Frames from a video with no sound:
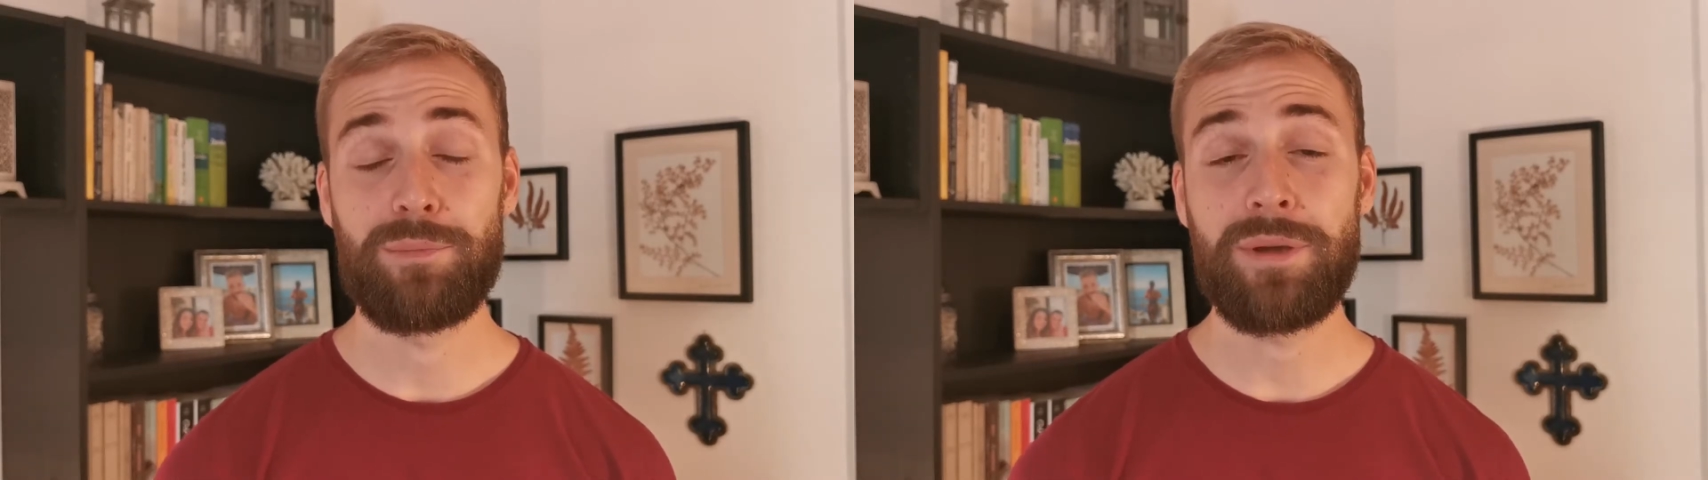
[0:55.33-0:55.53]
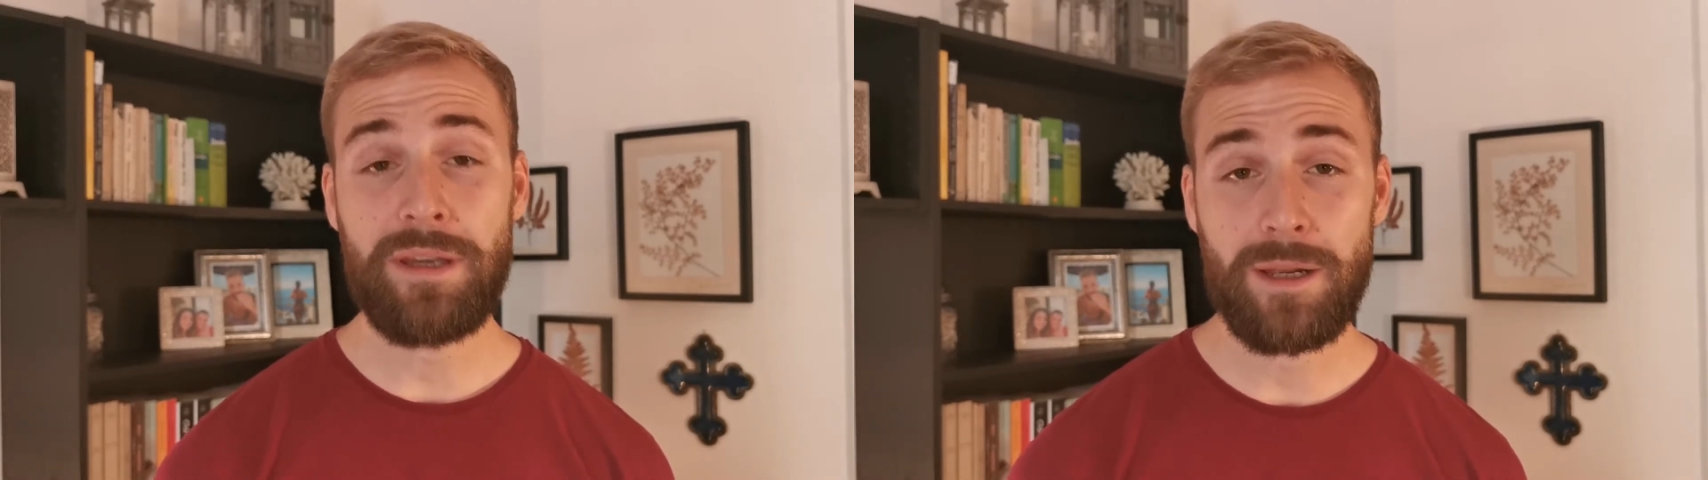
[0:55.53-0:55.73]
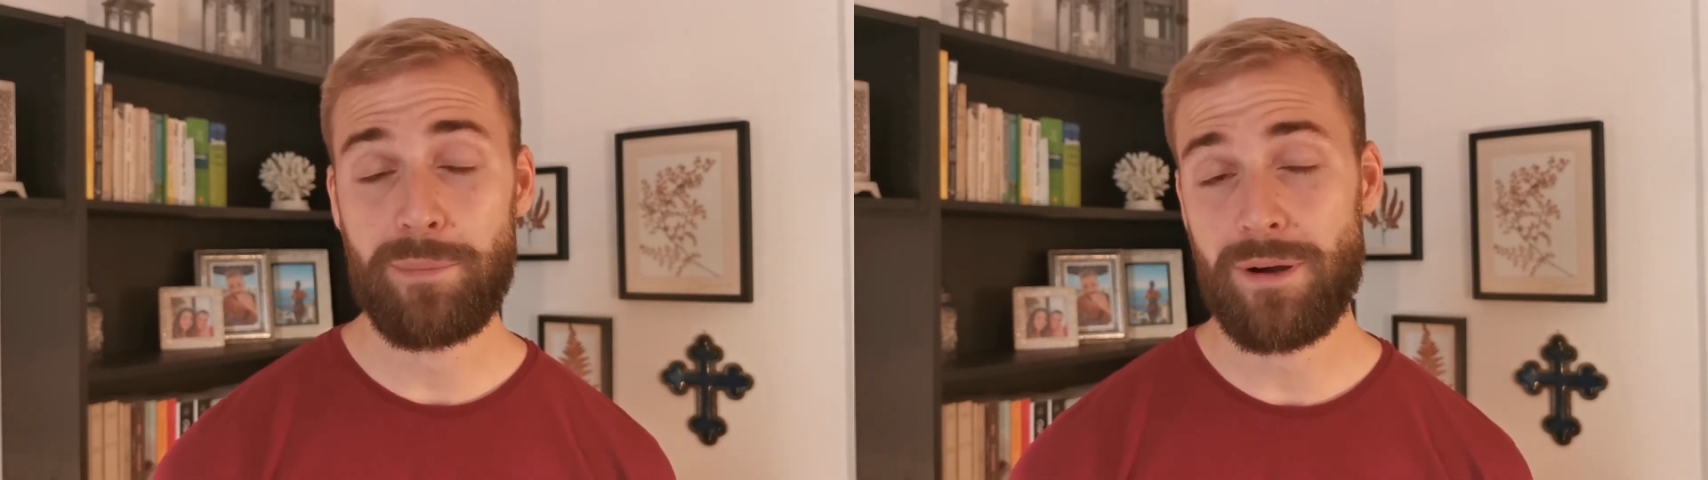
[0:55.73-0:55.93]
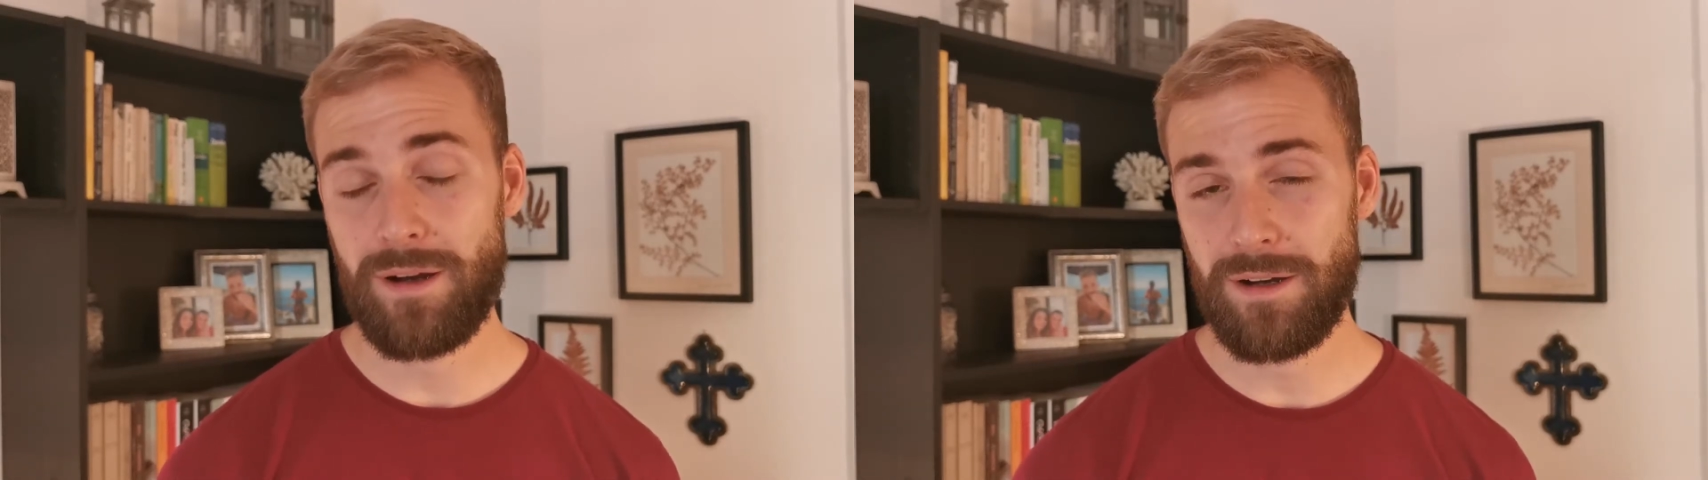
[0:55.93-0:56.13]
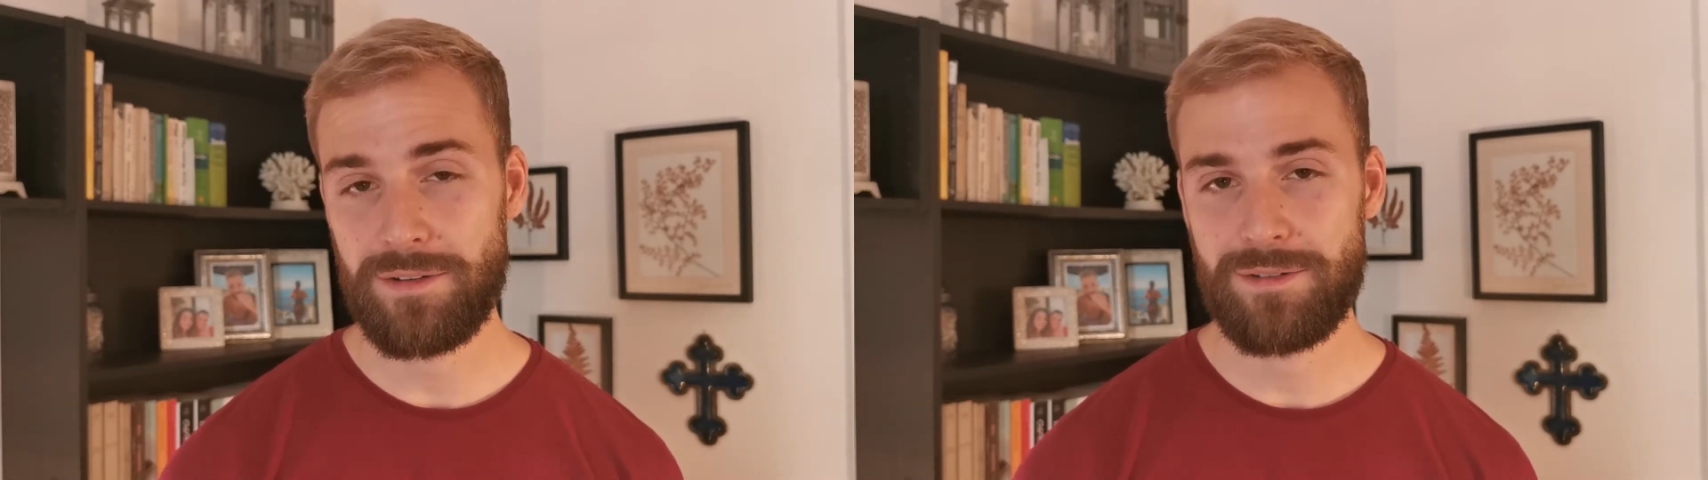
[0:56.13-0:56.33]

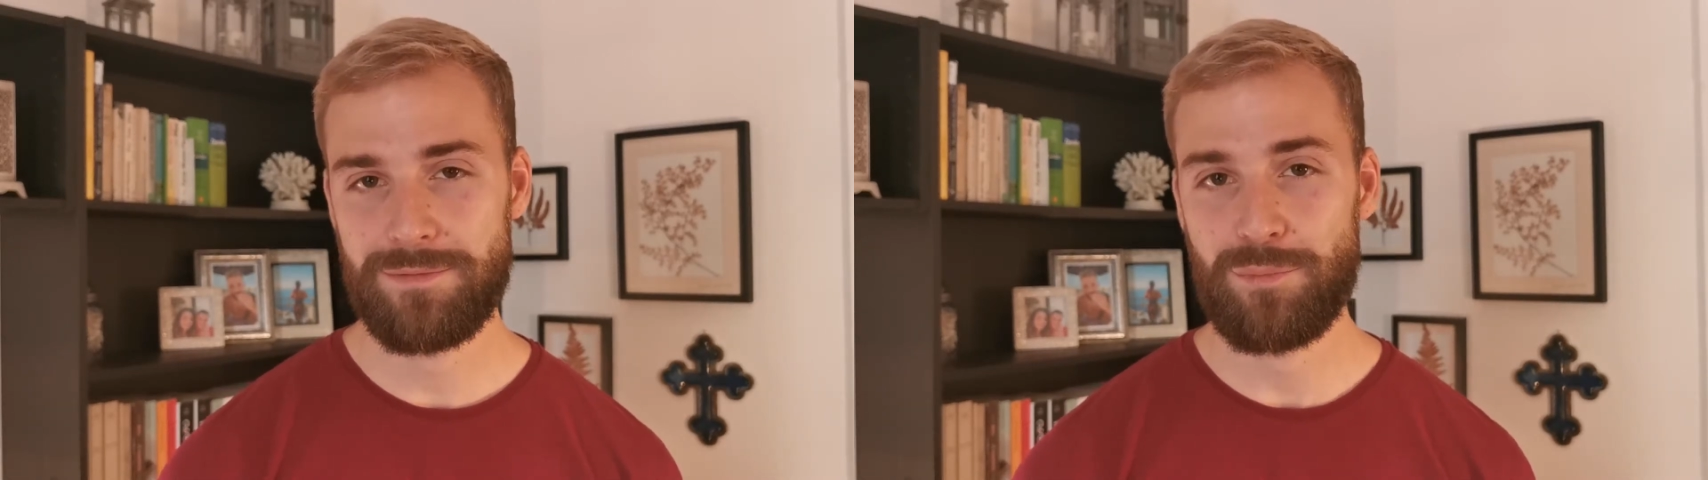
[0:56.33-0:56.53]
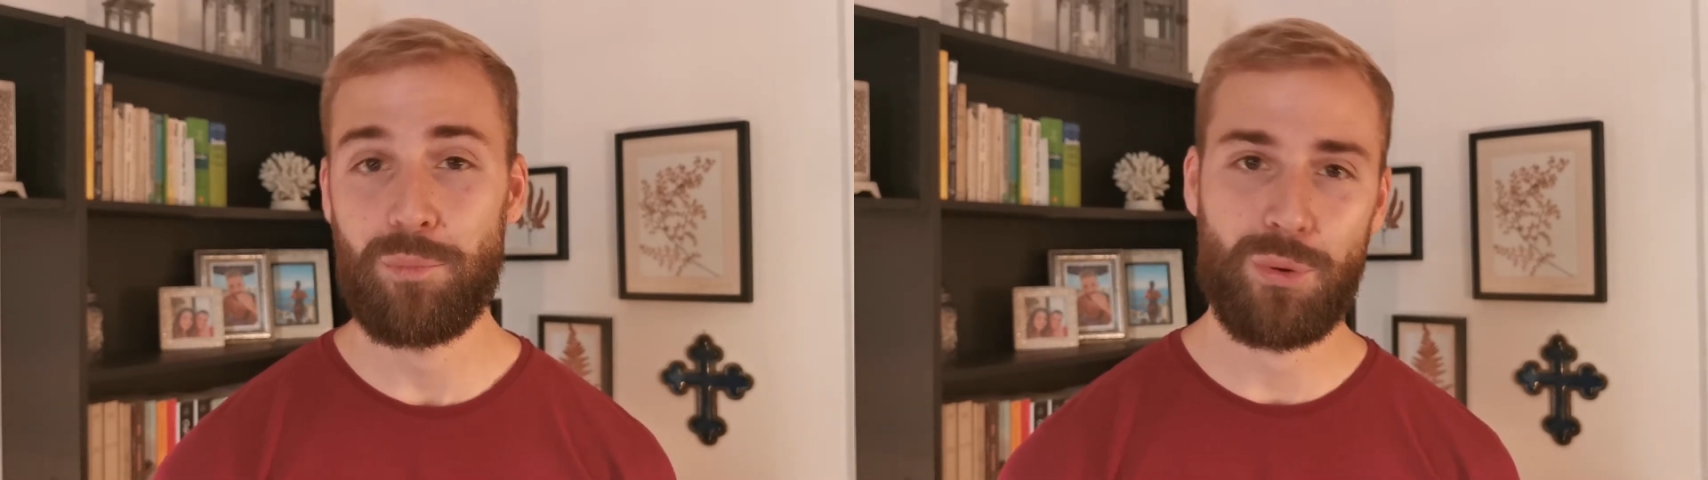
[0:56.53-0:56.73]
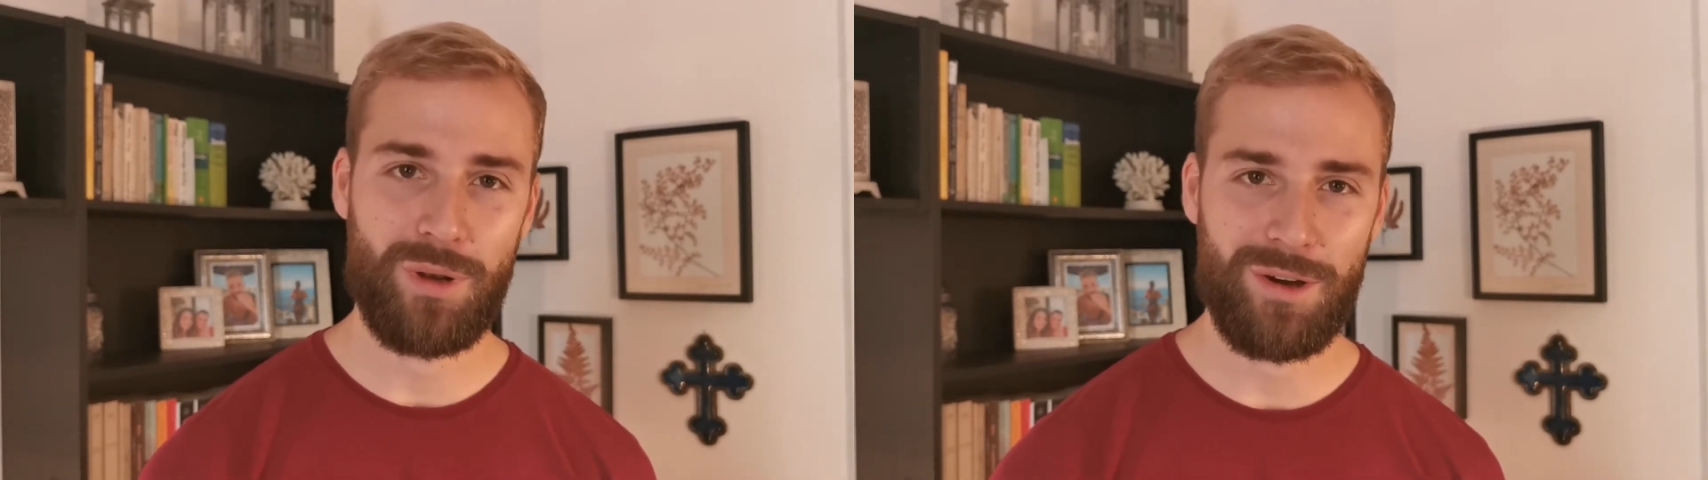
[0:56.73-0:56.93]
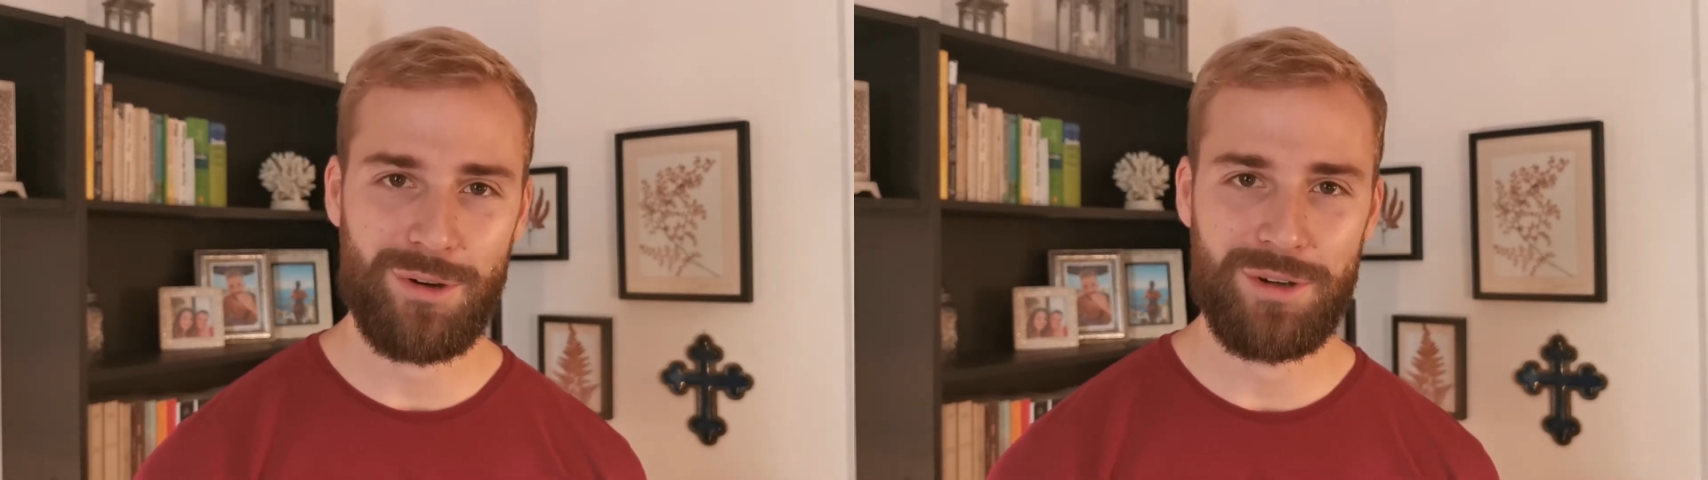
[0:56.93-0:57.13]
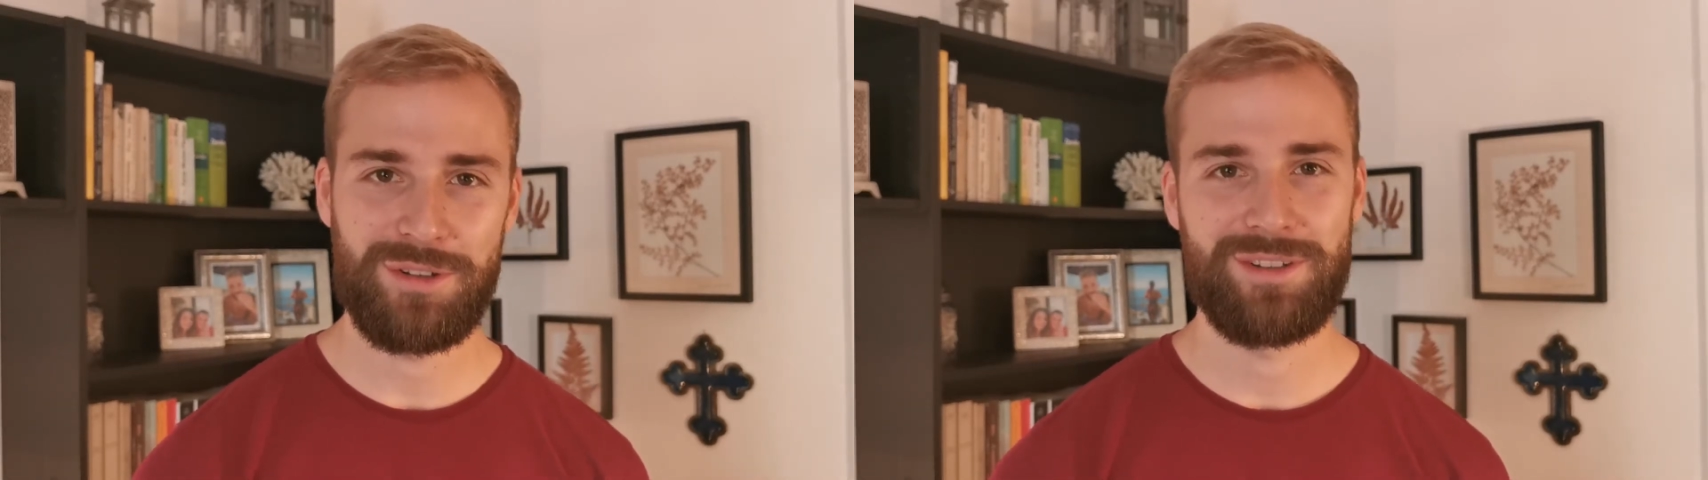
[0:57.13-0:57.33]
Peel-Apart
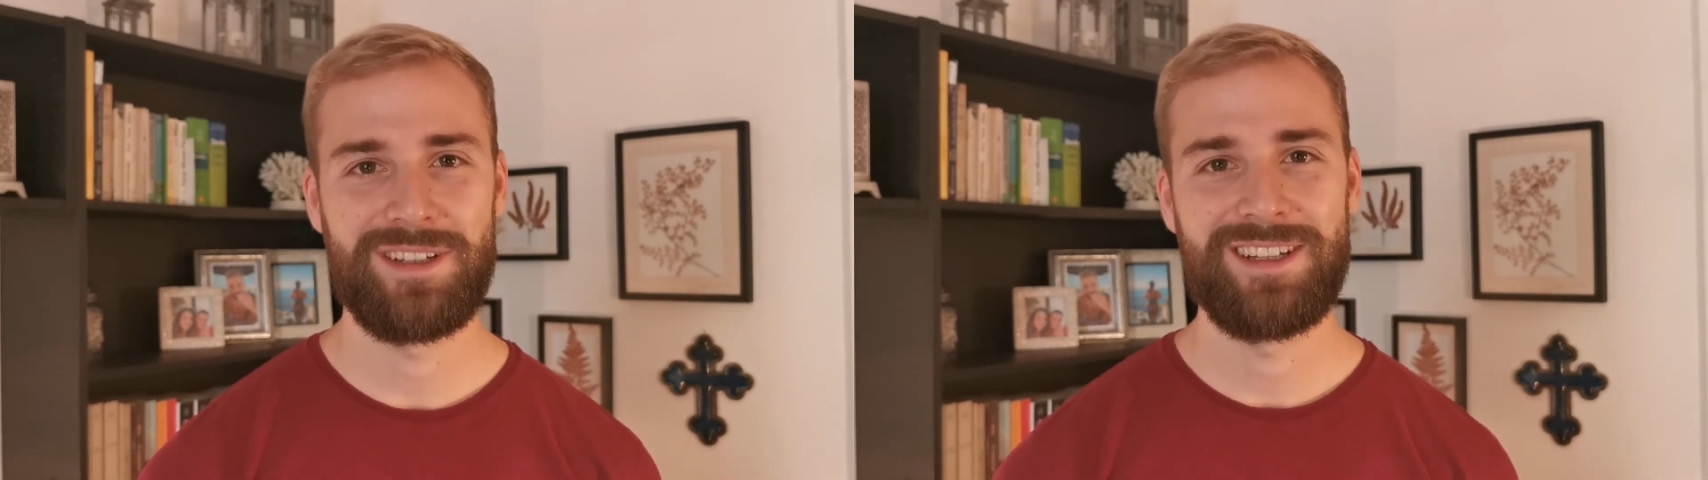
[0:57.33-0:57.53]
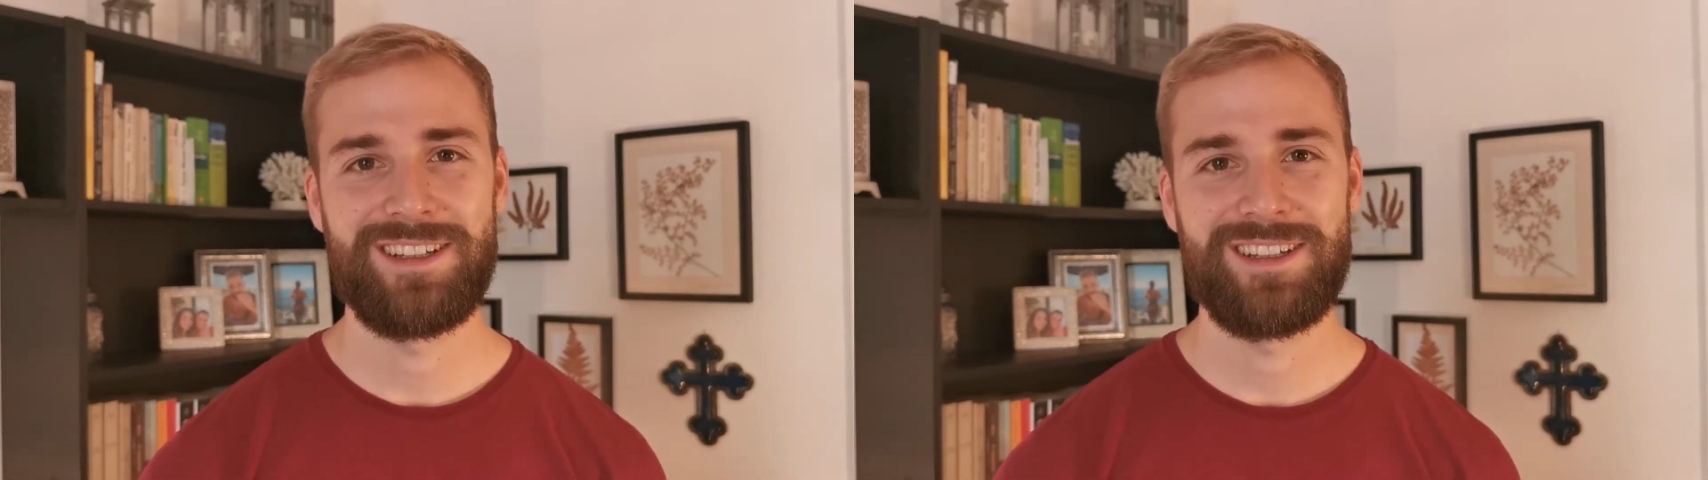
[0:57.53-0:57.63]
Polaroid